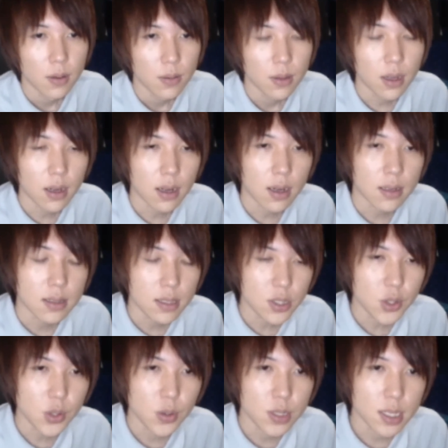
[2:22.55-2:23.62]
だから
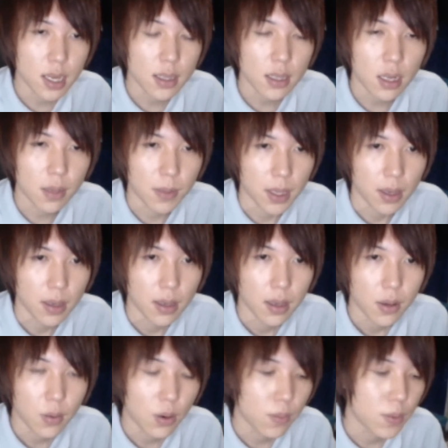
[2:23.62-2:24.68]
24時間テレビ
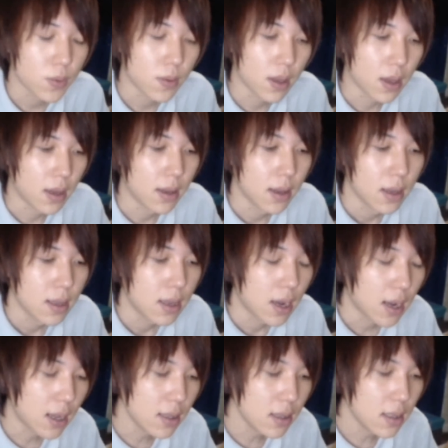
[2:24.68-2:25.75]
これ僕ね
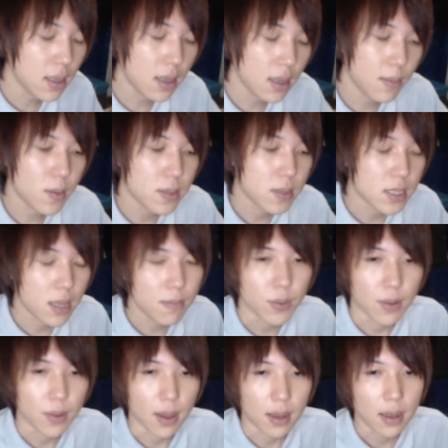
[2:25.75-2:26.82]
ギャランティーも全部
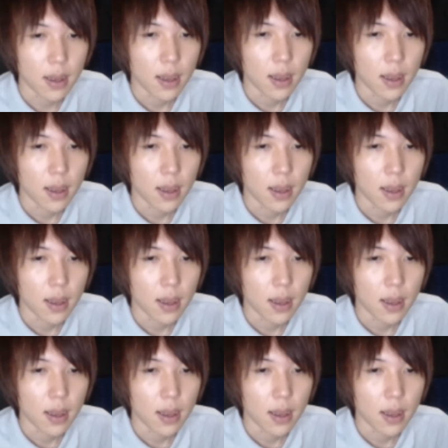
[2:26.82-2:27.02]
ね